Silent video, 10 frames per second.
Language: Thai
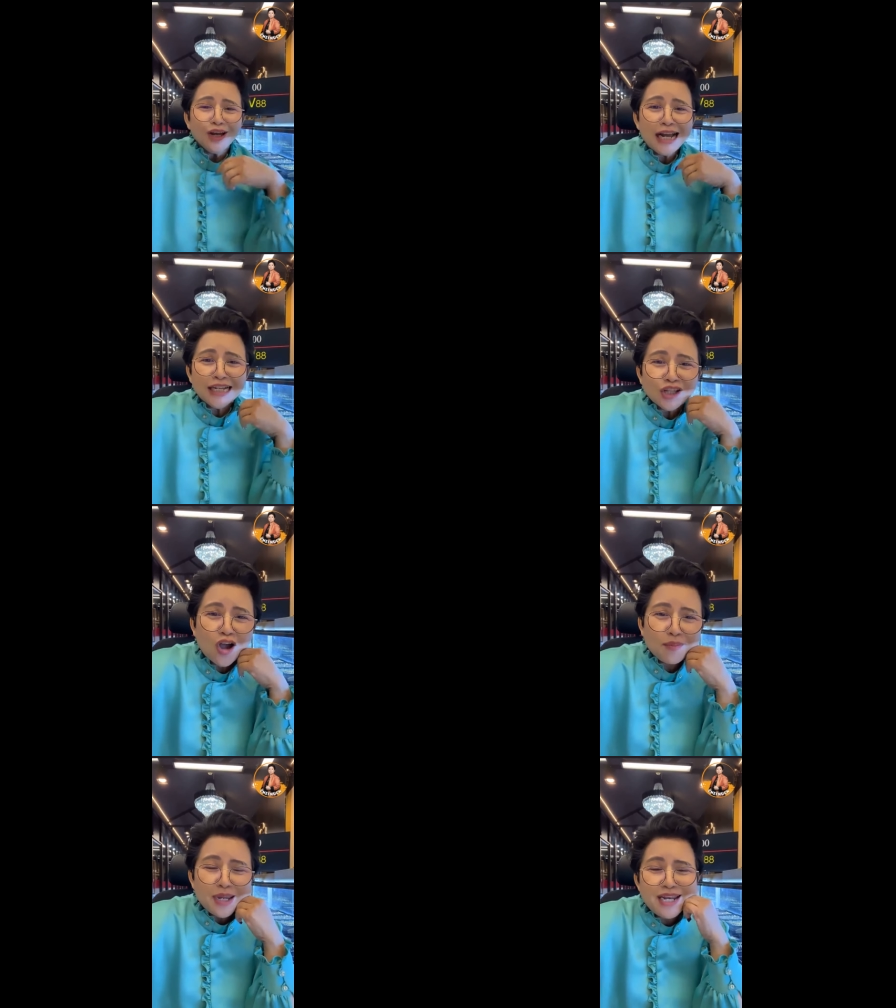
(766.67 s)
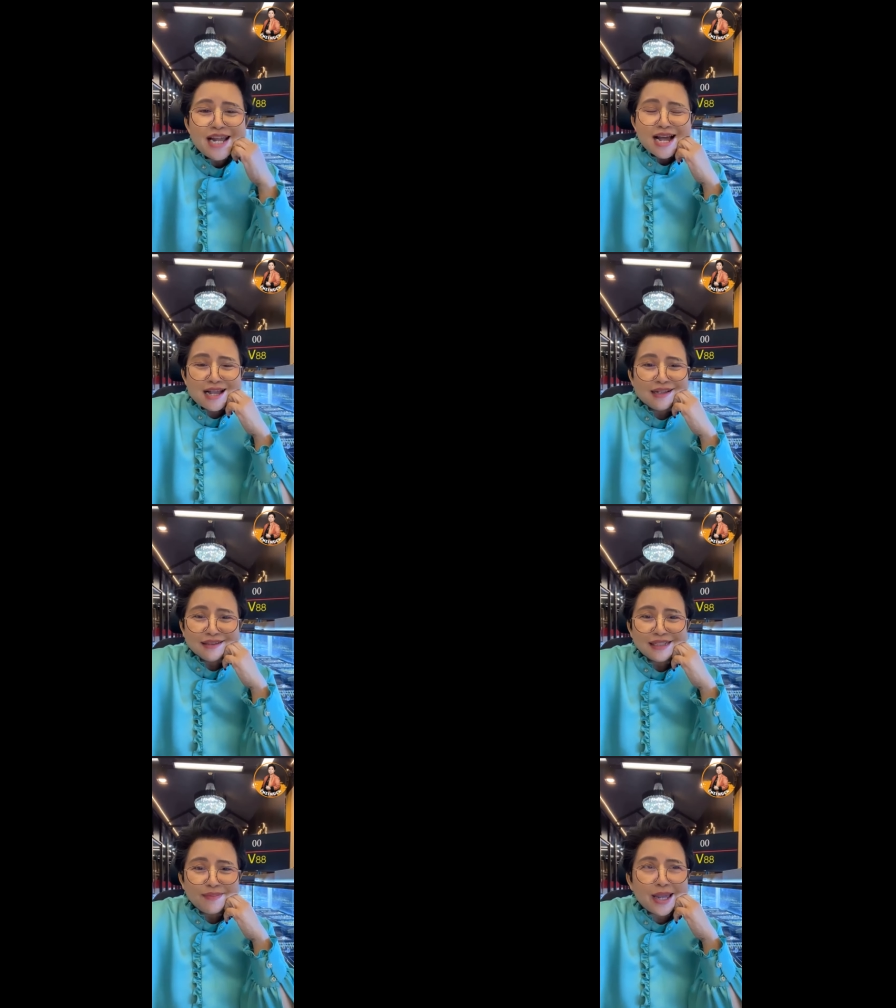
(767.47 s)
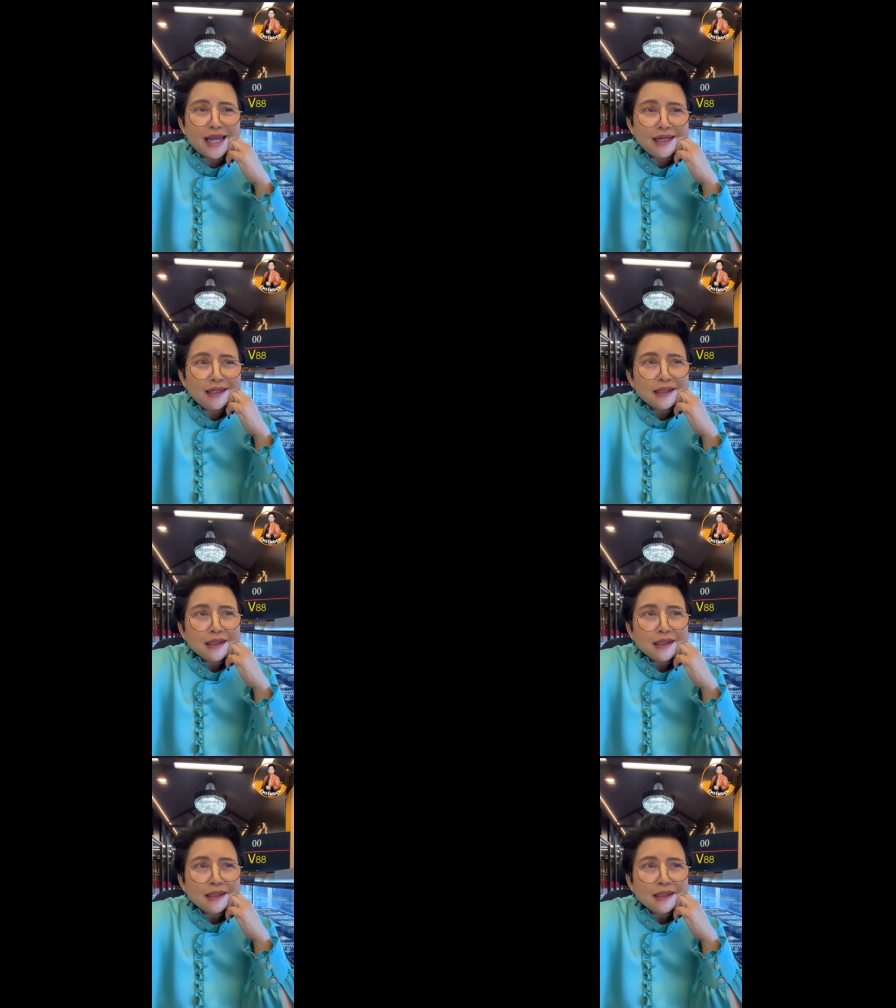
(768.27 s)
มันต้องให้สอนไหมเนี่ย ใช่ไหม